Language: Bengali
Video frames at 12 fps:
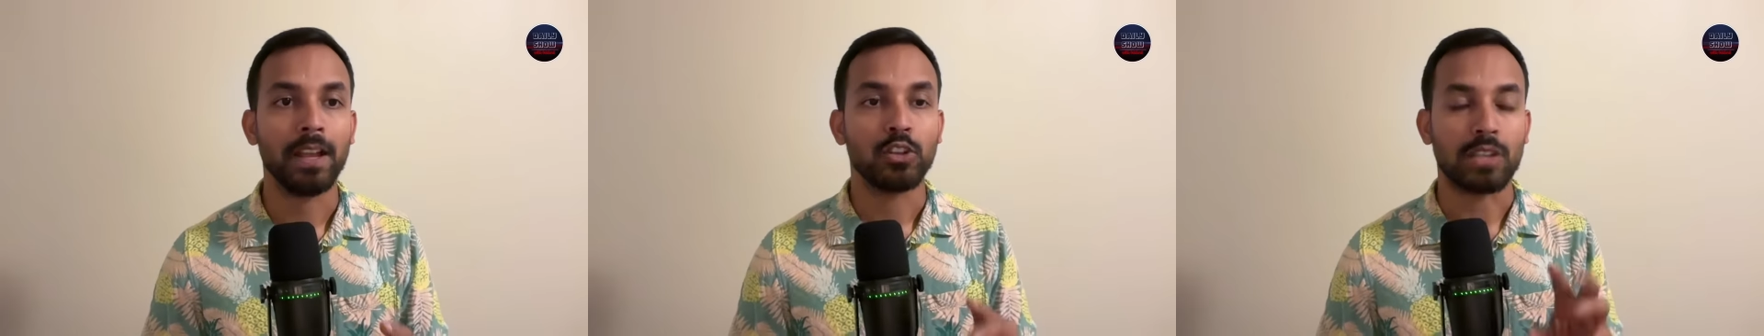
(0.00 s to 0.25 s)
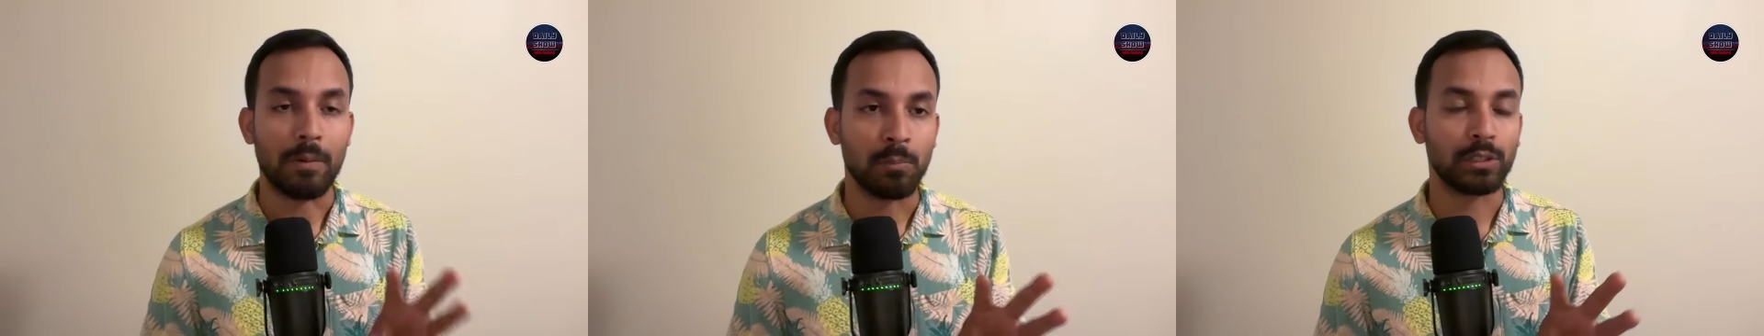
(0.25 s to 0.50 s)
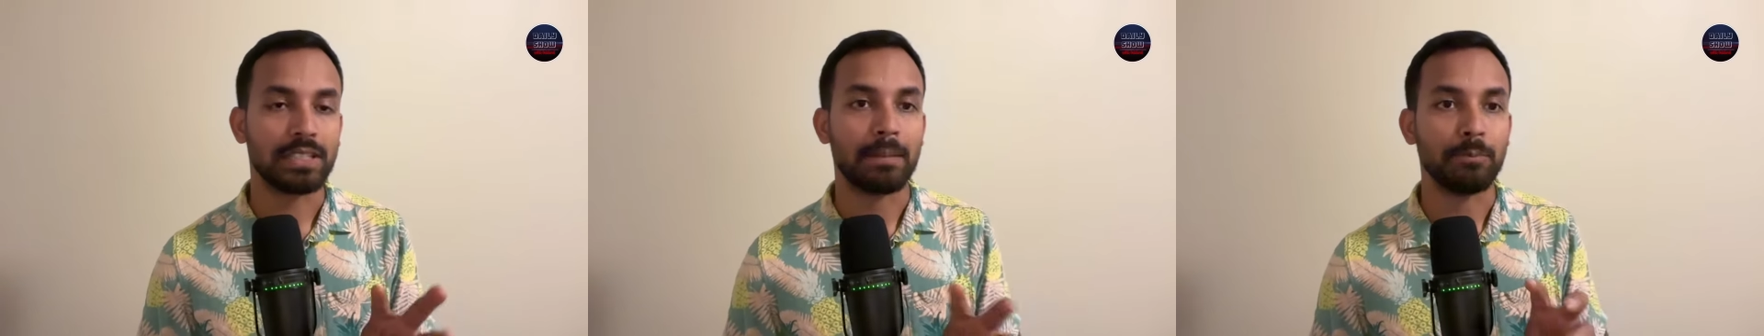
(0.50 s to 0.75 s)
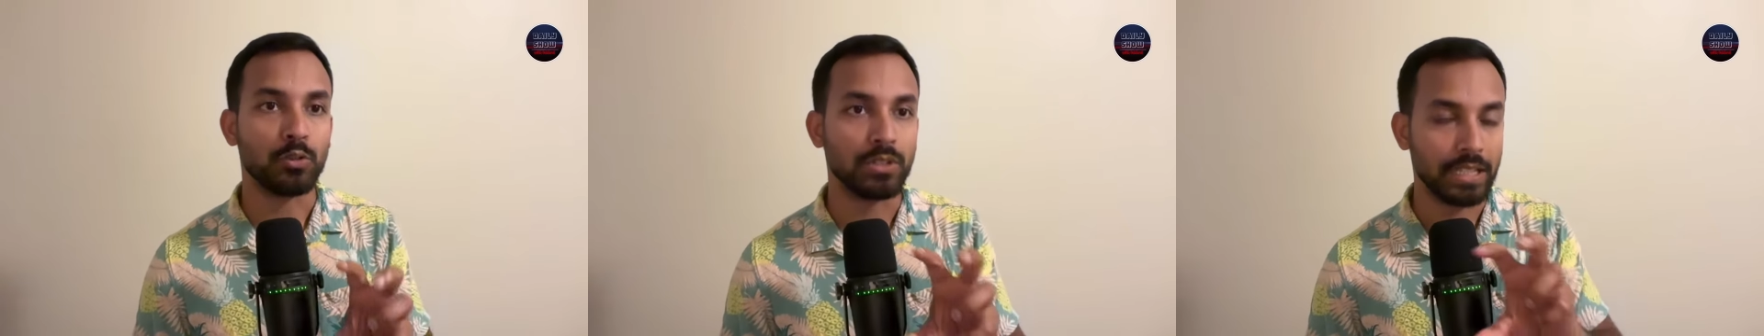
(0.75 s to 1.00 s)
সো আমি বলতেছি
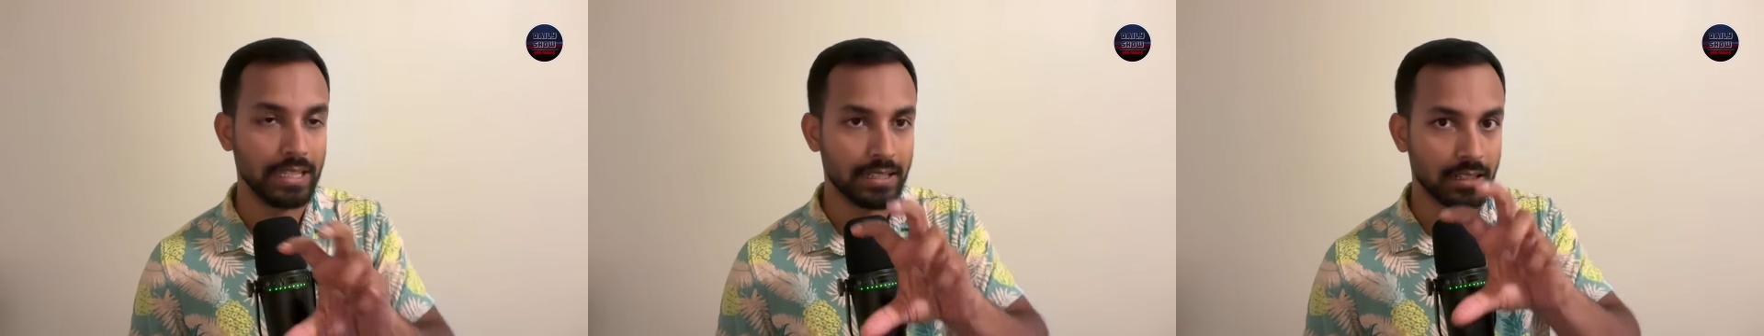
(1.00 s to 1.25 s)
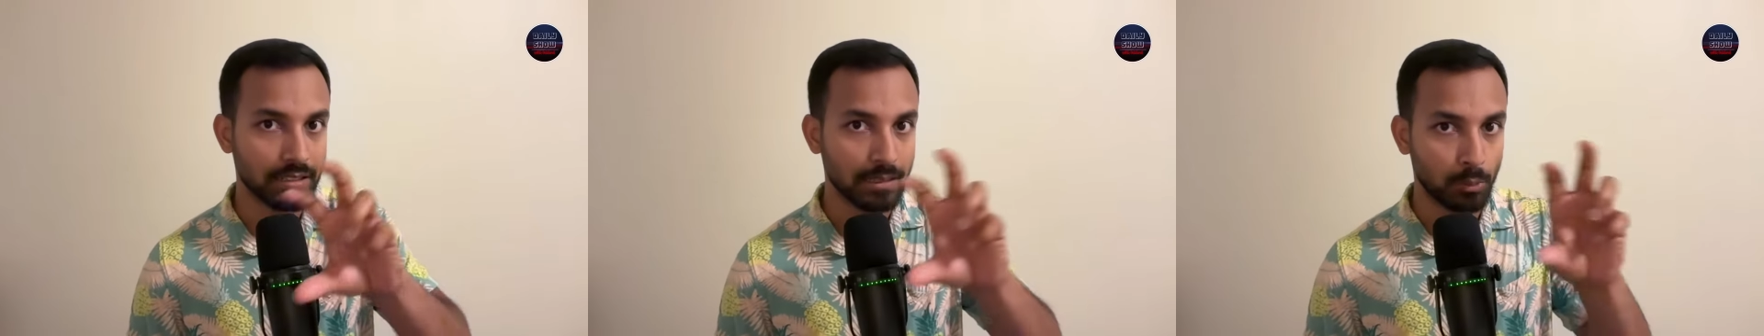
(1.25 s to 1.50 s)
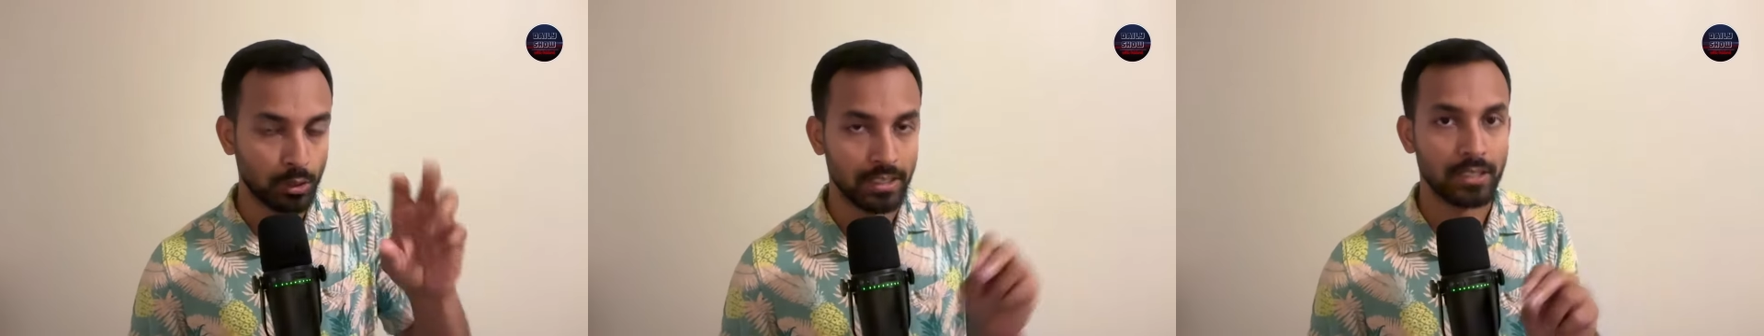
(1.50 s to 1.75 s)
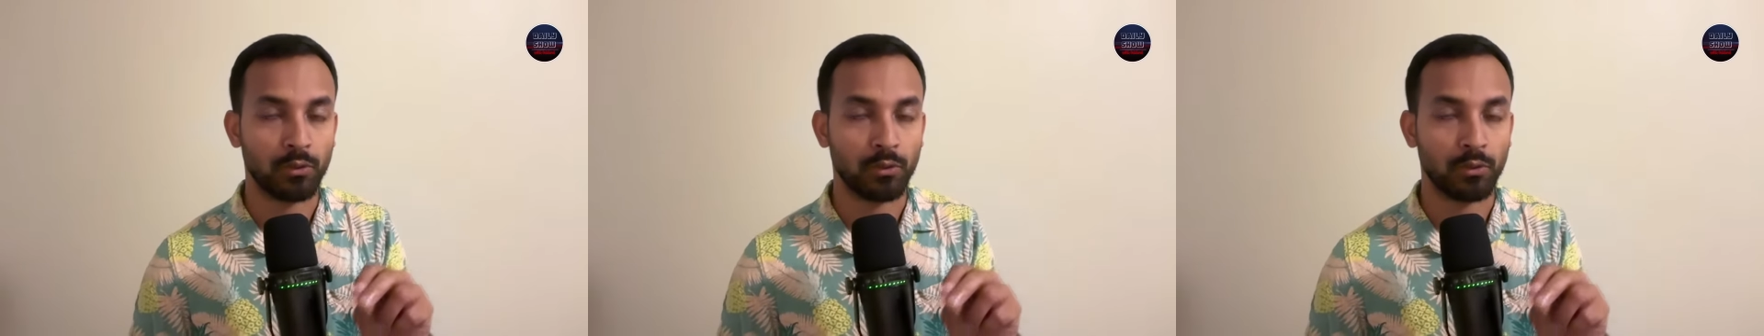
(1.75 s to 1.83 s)
আপনি যদি ইন্টারন্যাশনাল পলিটিক্স